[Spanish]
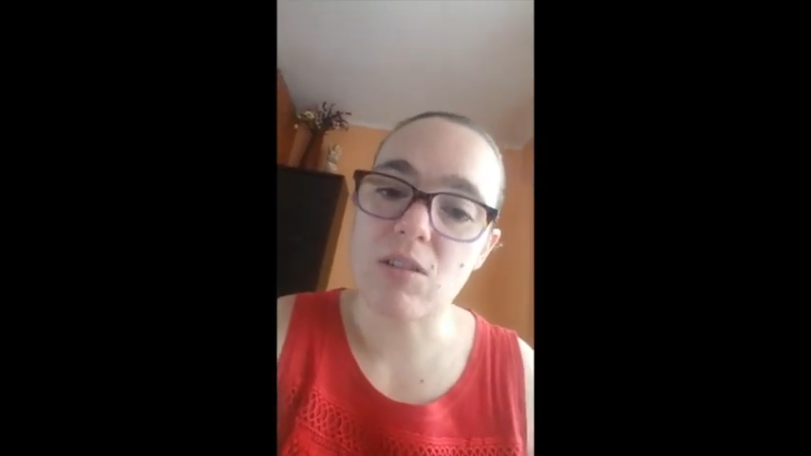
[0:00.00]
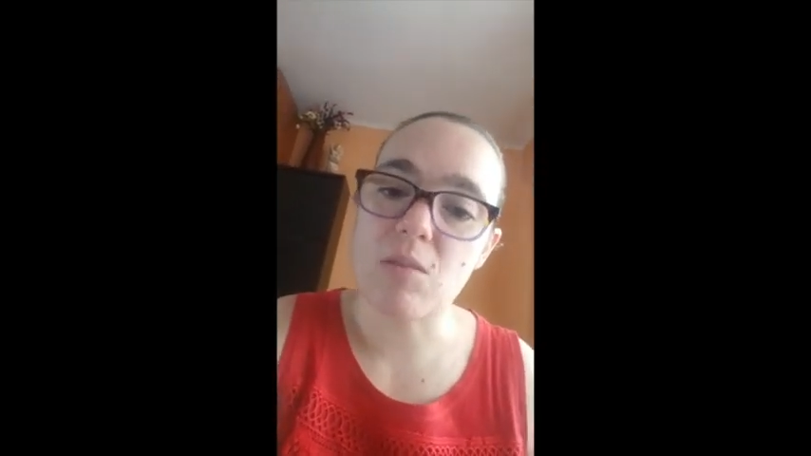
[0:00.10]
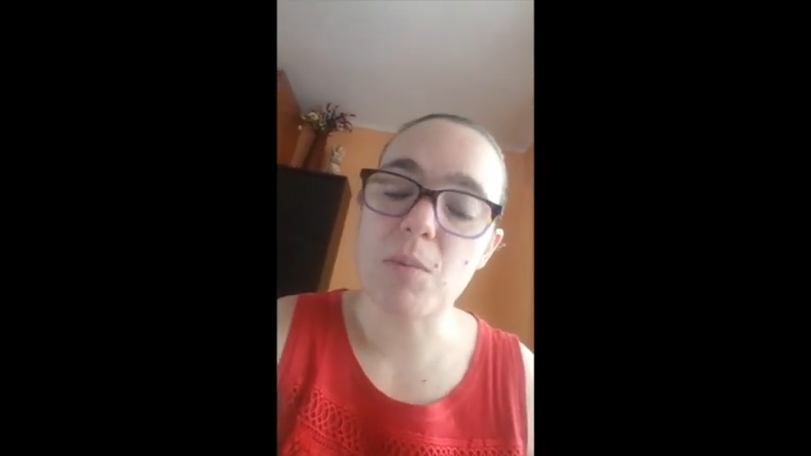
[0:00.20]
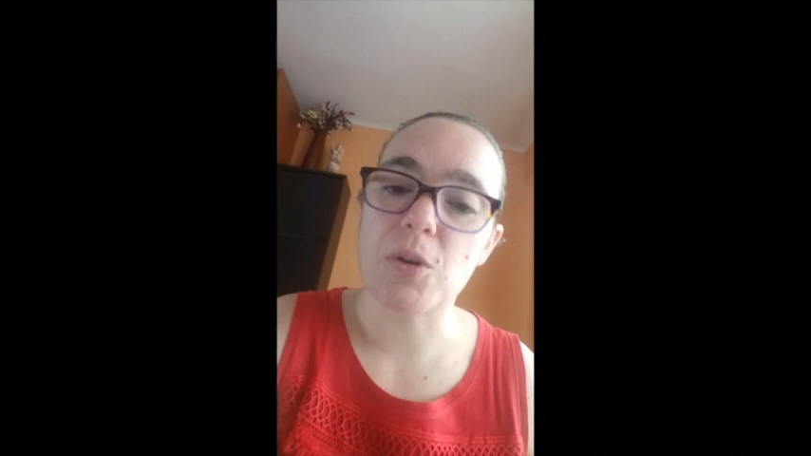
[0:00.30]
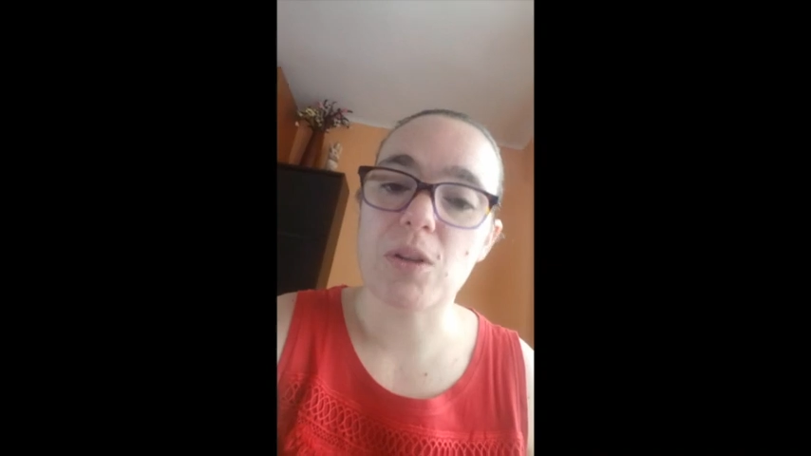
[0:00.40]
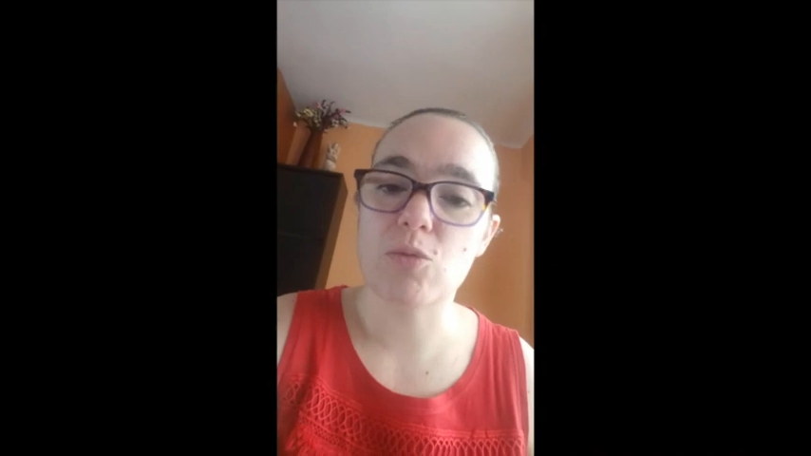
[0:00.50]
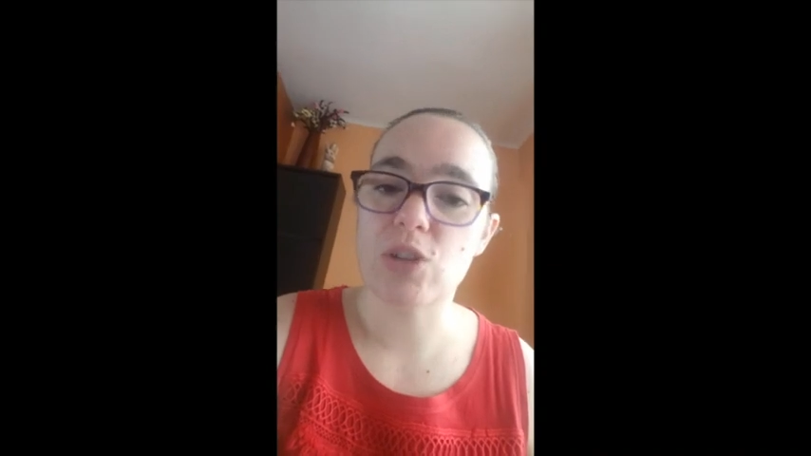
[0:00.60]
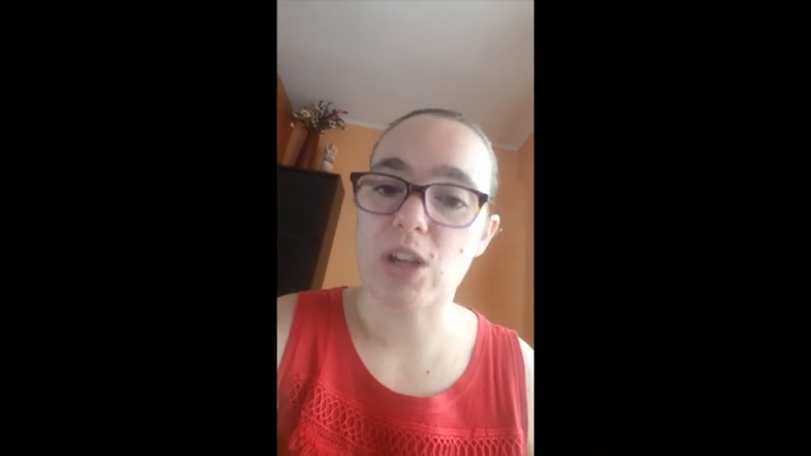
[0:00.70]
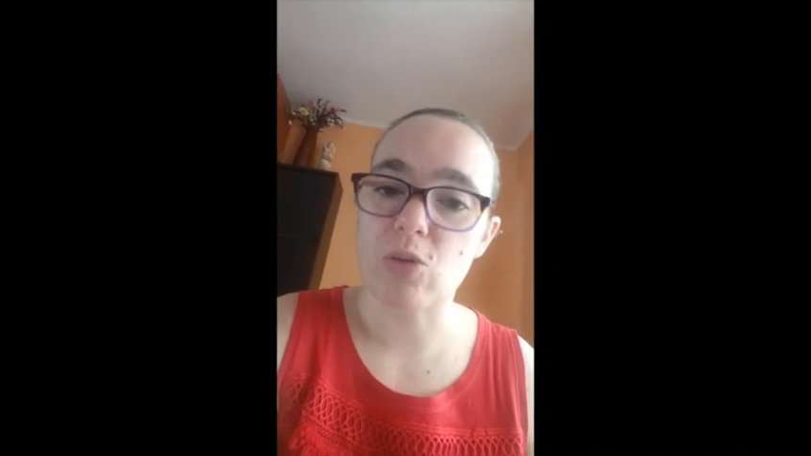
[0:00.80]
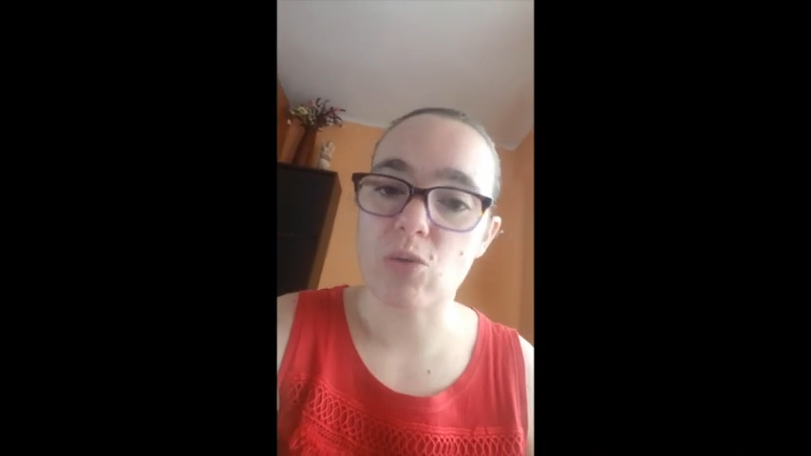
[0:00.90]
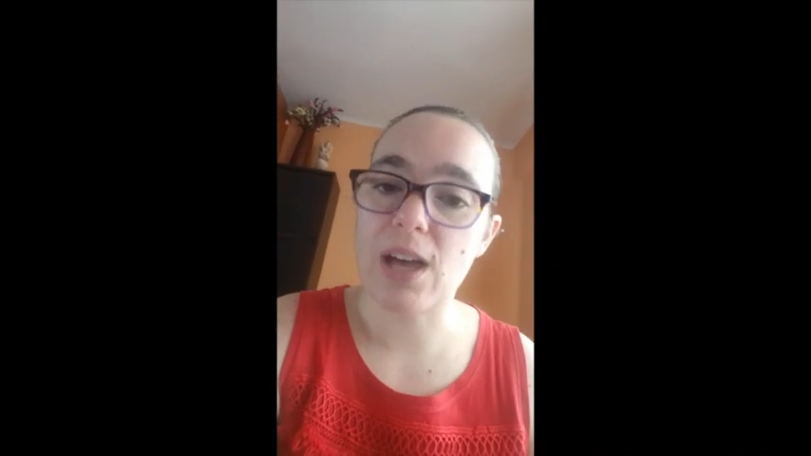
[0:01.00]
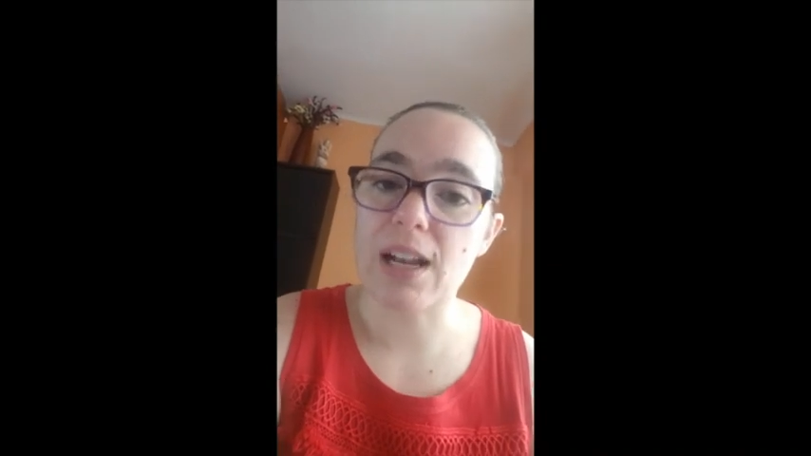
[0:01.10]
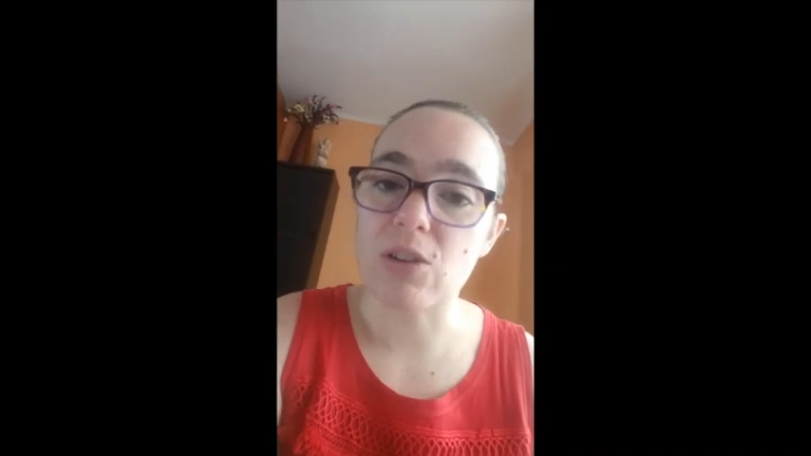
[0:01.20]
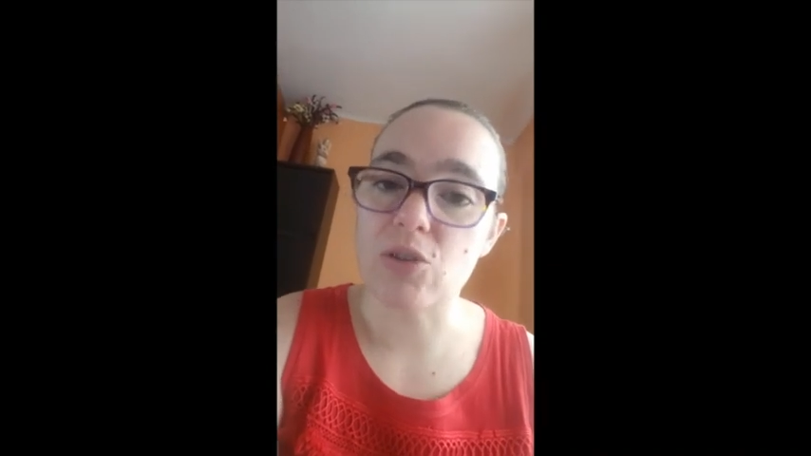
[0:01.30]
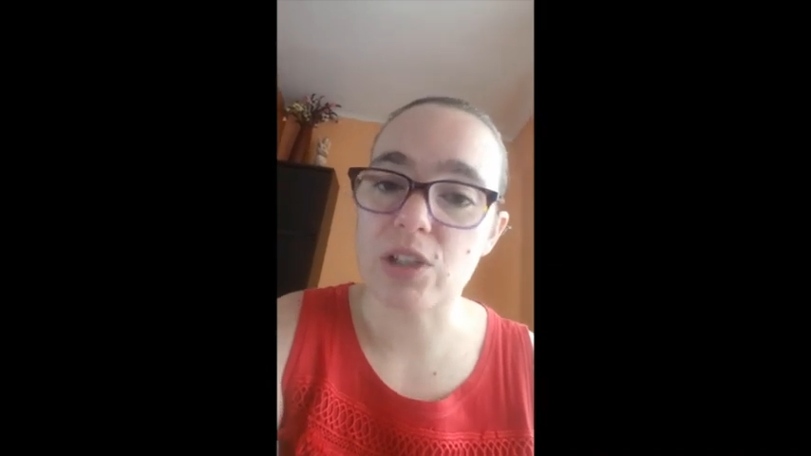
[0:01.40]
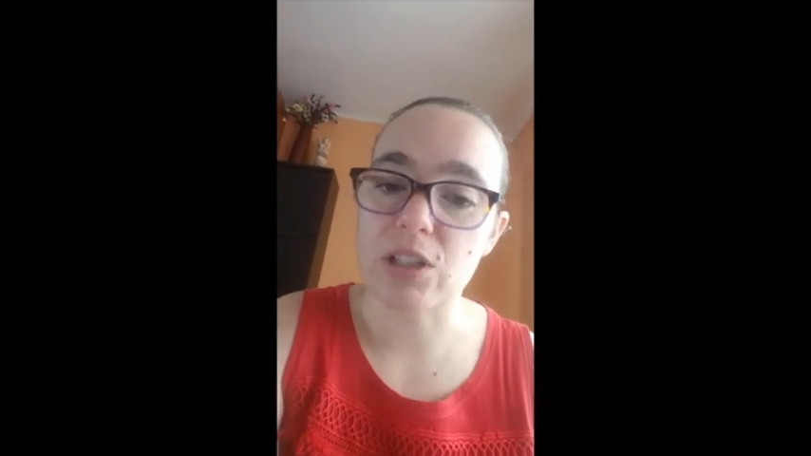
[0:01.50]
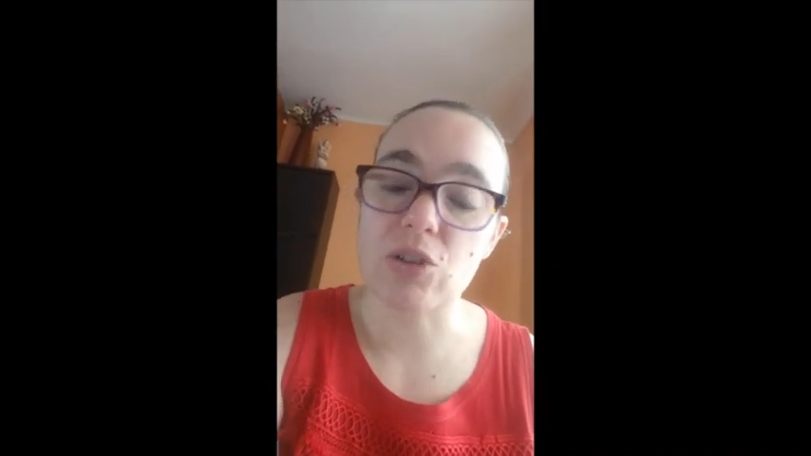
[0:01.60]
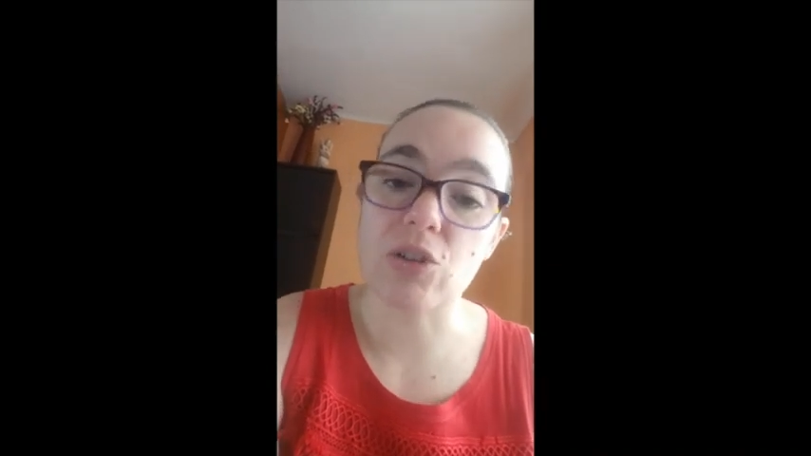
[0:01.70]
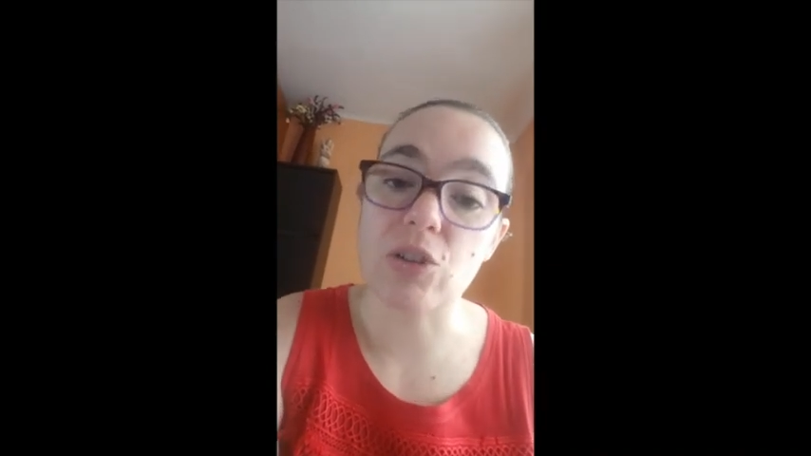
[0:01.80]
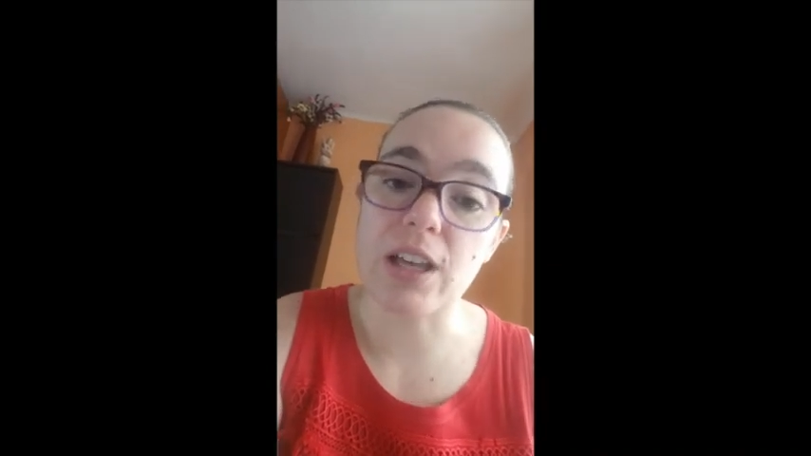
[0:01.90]
cómo podemos ayudar a los que nos
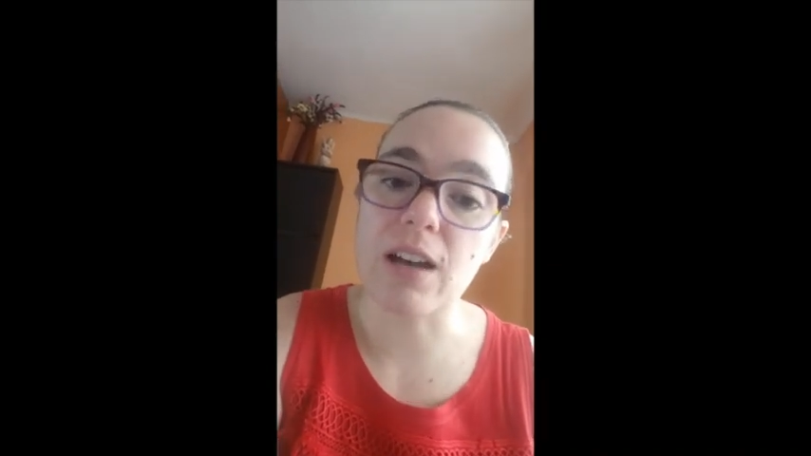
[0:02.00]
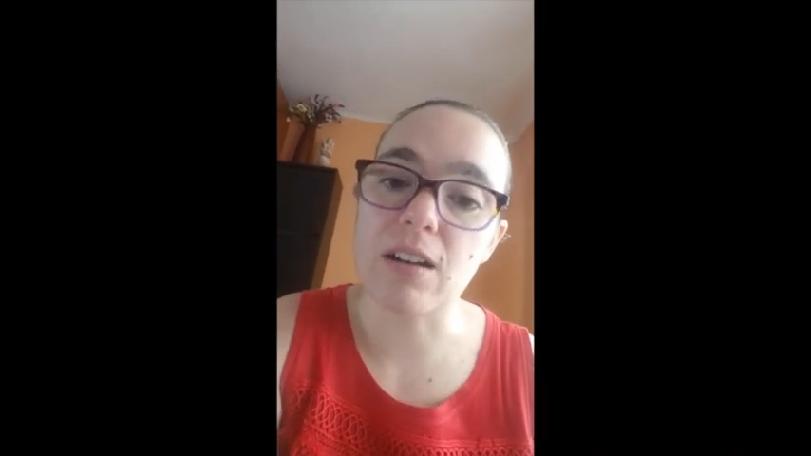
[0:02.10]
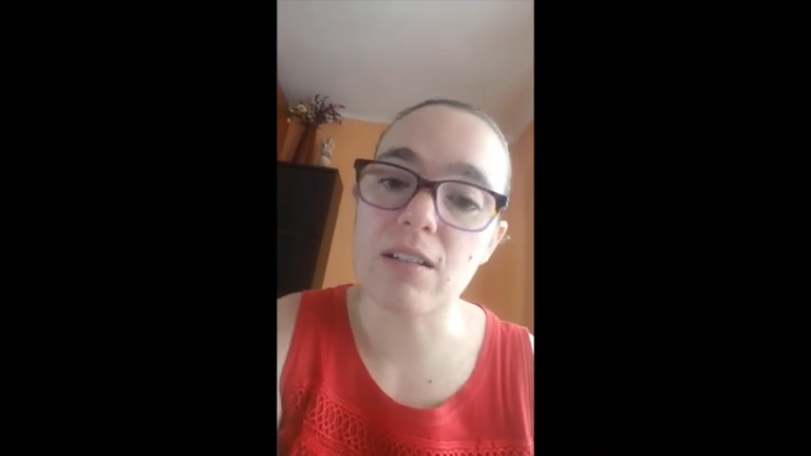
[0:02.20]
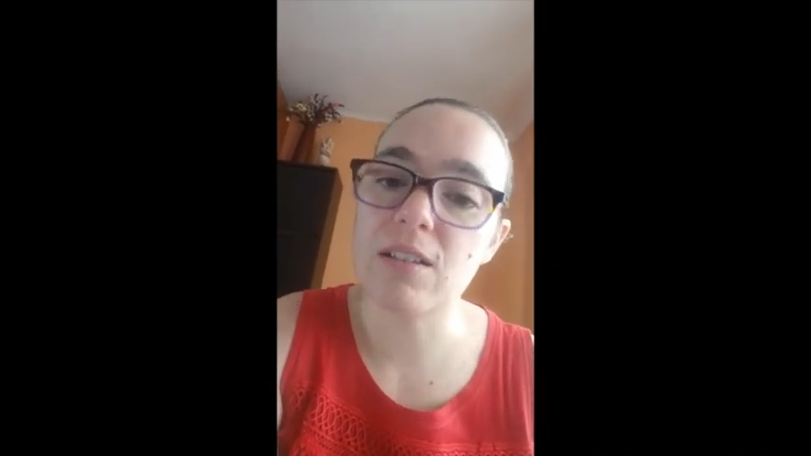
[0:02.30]
rodean